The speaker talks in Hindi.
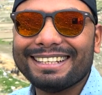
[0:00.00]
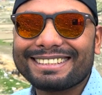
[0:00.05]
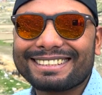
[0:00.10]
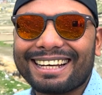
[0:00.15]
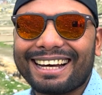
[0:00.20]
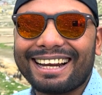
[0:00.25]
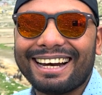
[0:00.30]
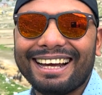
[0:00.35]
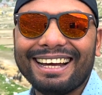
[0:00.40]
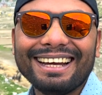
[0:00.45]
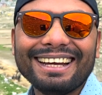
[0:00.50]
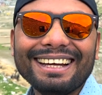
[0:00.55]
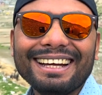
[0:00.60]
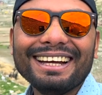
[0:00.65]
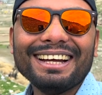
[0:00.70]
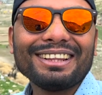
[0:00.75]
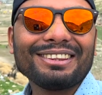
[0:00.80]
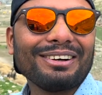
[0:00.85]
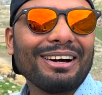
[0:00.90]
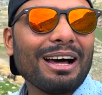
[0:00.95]
इंसान है
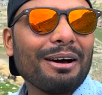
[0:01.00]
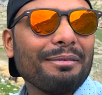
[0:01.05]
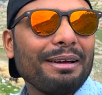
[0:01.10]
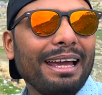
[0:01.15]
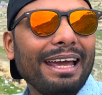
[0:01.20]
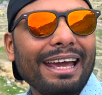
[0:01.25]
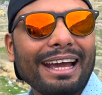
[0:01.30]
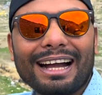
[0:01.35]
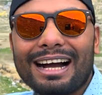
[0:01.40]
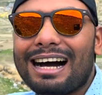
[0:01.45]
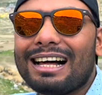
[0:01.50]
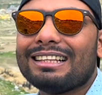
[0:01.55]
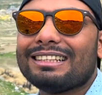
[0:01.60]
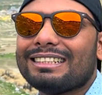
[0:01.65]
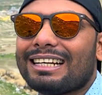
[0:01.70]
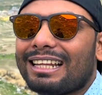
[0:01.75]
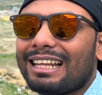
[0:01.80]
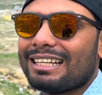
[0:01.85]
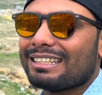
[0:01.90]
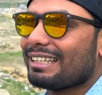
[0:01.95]
थोड़ा हमें एकांत
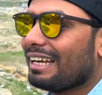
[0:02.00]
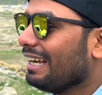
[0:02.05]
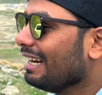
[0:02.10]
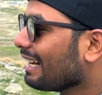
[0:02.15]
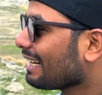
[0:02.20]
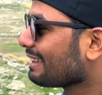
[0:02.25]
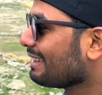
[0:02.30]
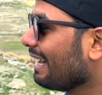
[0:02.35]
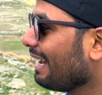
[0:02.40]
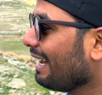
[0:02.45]
ज़्यादा सही लगता